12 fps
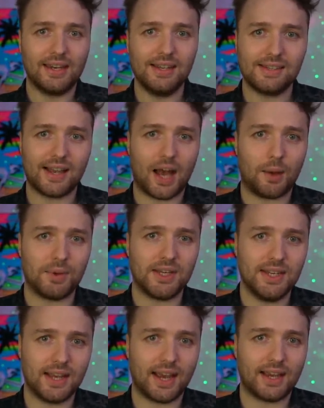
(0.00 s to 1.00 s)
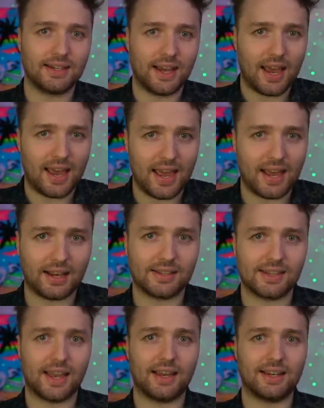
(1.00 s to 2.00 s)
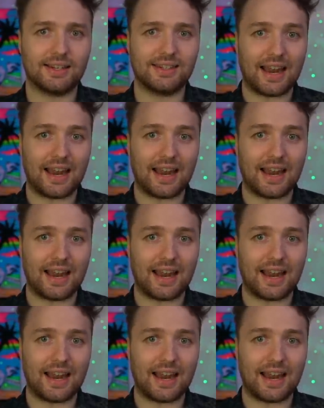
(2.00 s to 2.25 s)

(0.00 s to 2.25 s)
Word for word: Diese habe ich direkt hergezeigt.